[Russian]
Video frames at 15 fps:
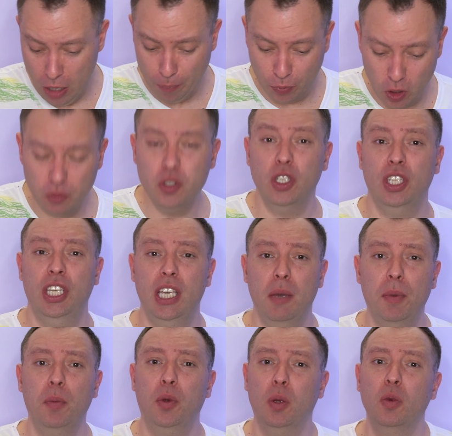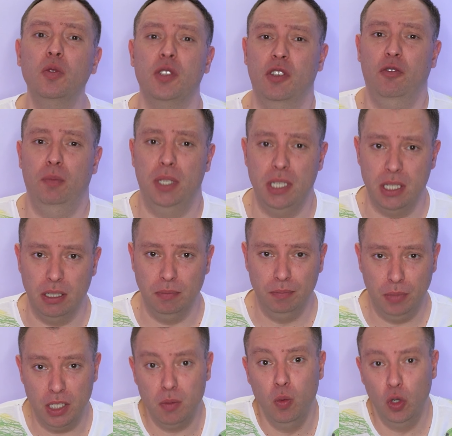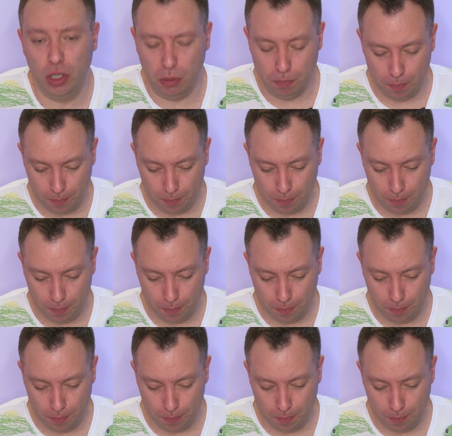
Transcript: Но все-таки я попробую все вместе. Посмотрим.